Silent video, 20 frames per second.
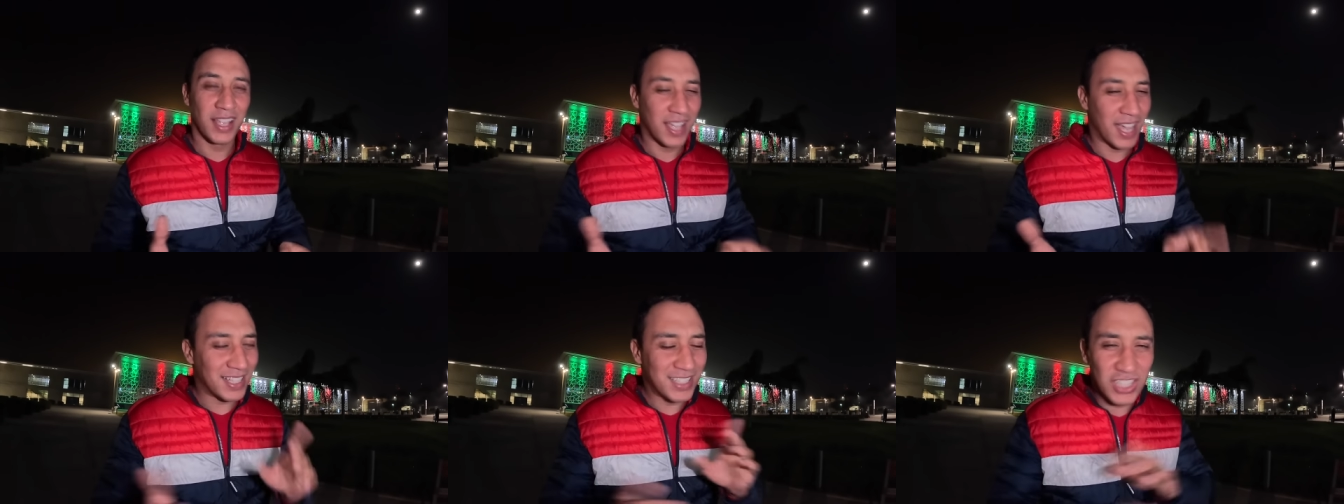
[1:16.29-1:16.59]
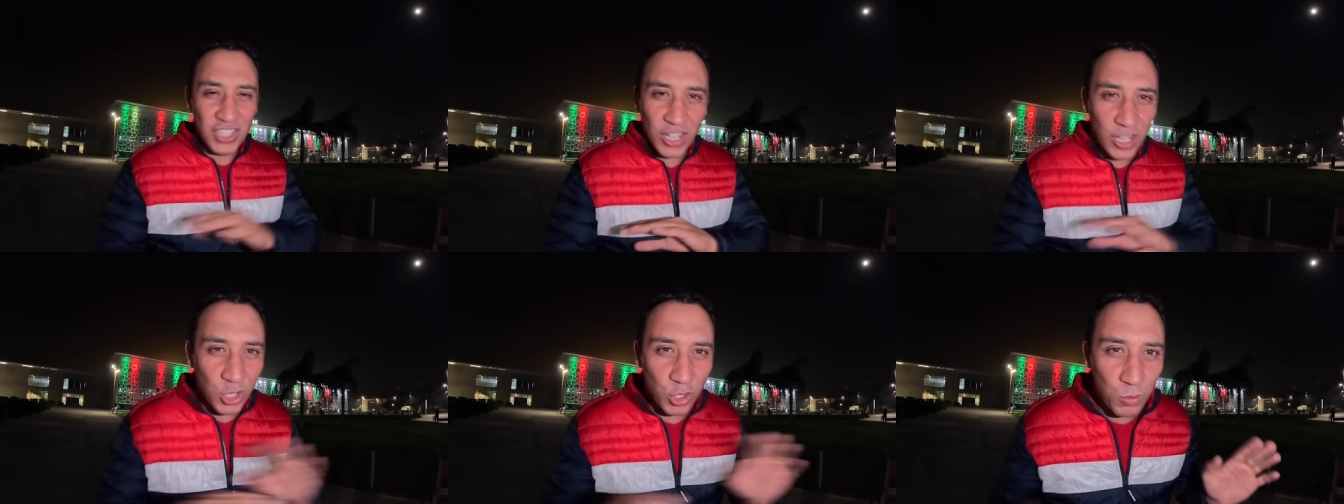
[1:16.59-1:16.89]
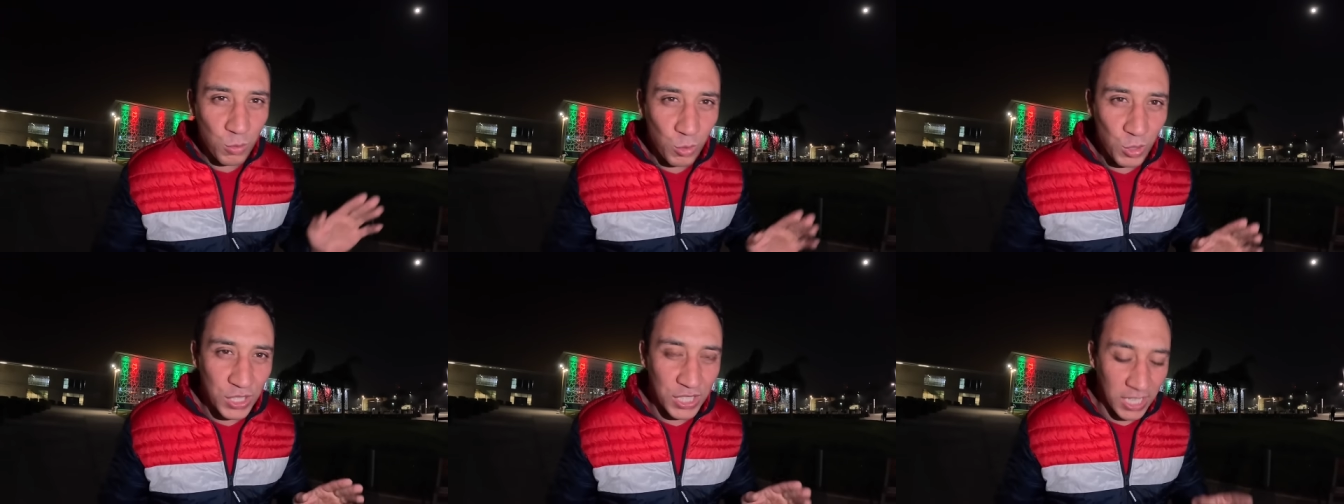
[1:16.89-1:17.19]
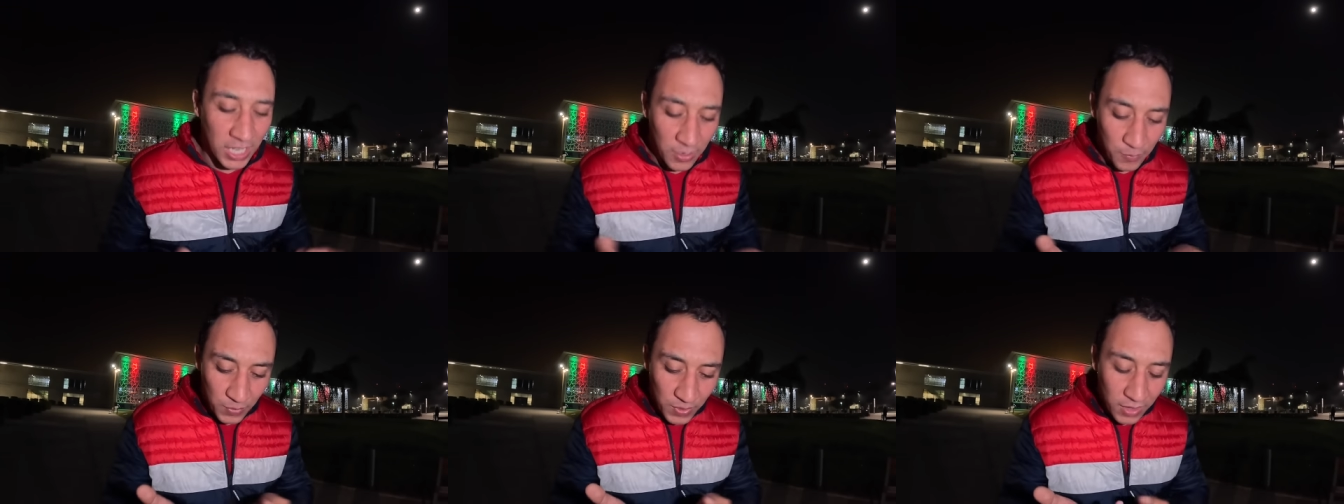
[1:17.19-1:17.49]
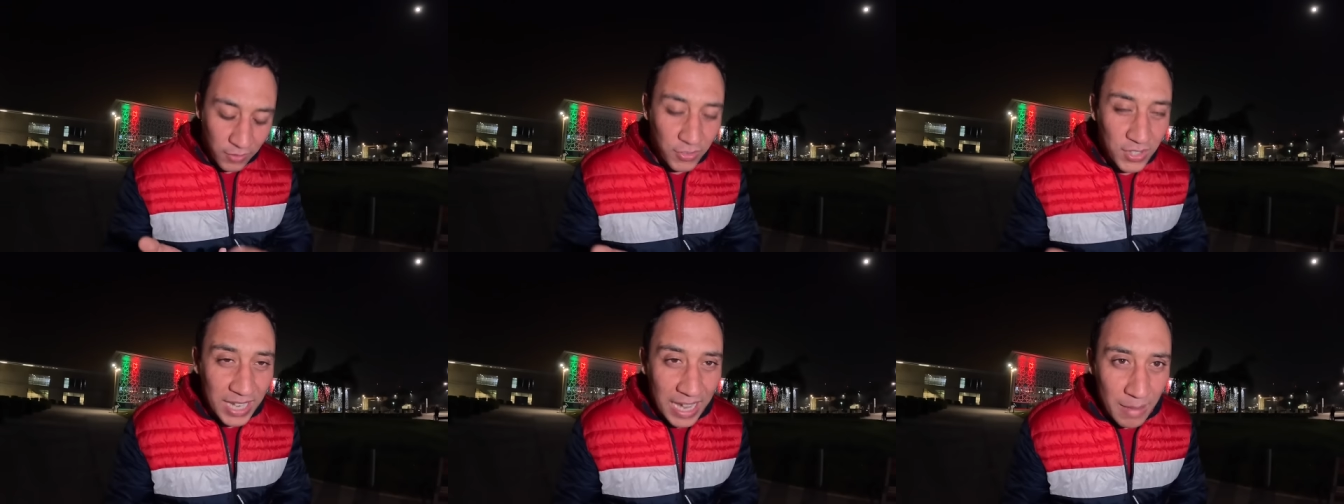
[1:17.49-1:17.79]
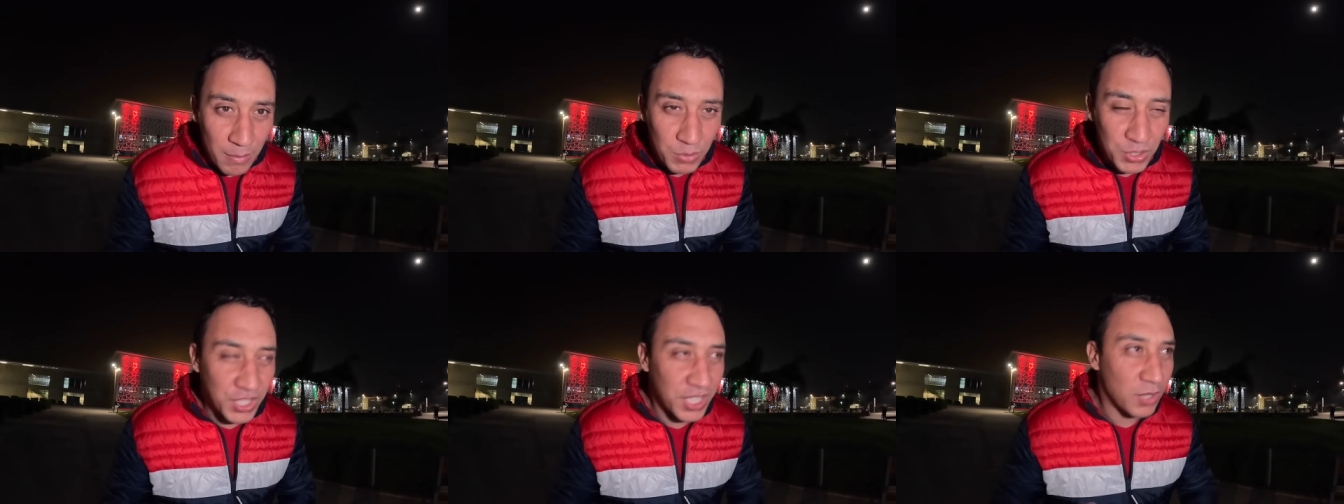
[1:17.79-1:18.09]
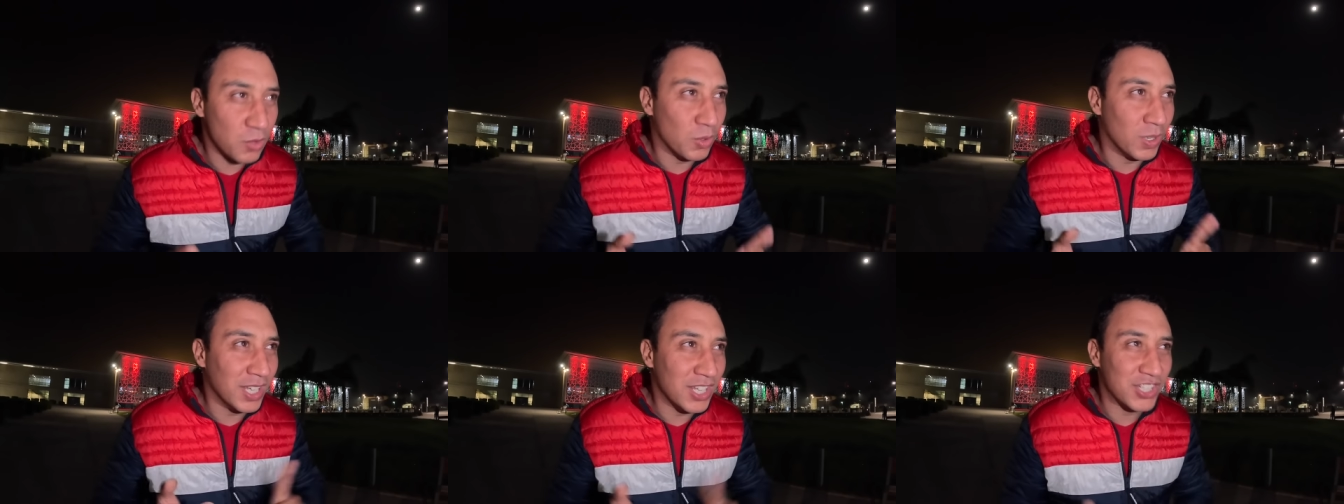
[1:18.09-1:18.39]
غادي نشرح لكم كلشي فين
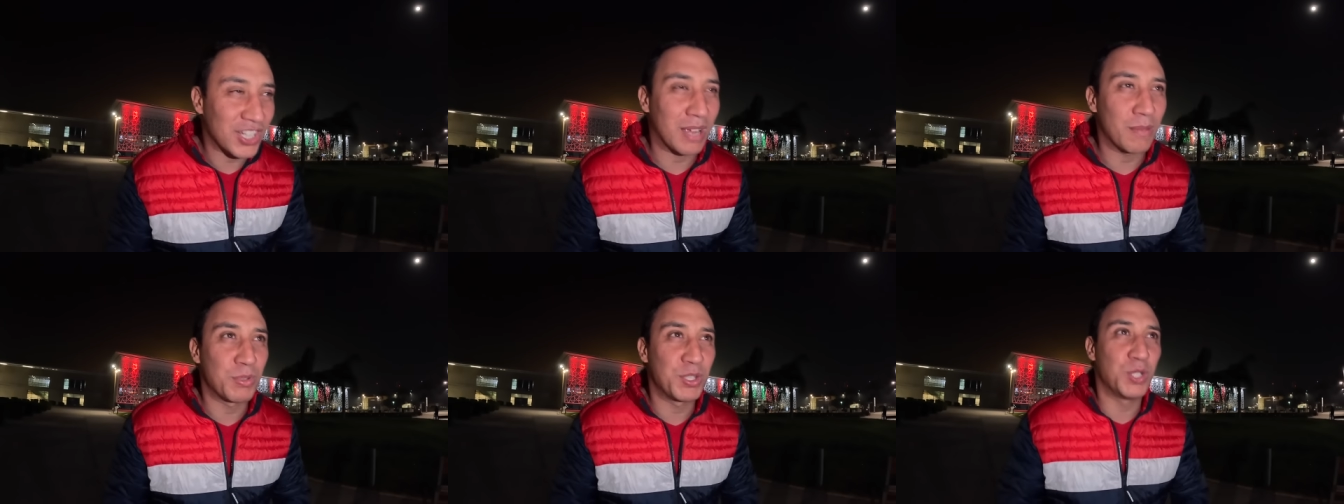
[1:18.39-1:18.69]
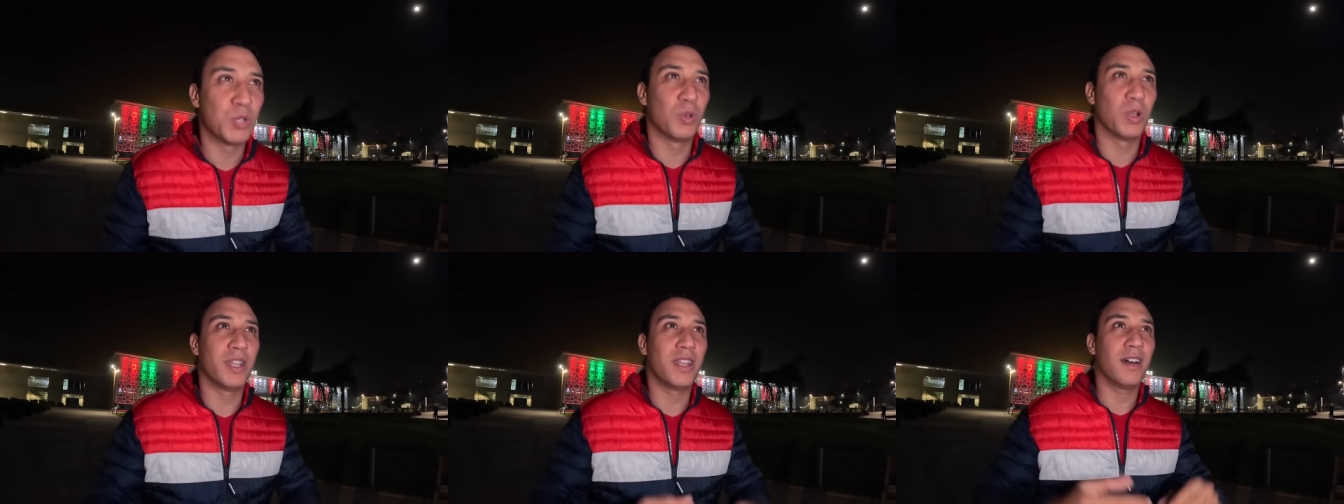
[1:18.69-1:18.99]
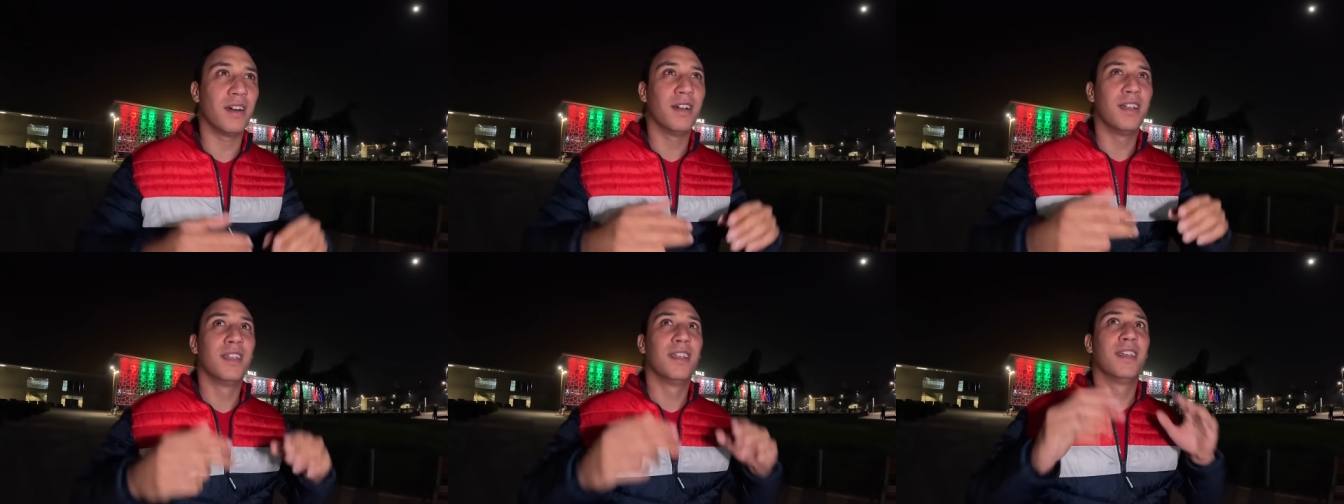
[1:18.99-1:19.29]
غنمشيو علاش غنمشيو لهنا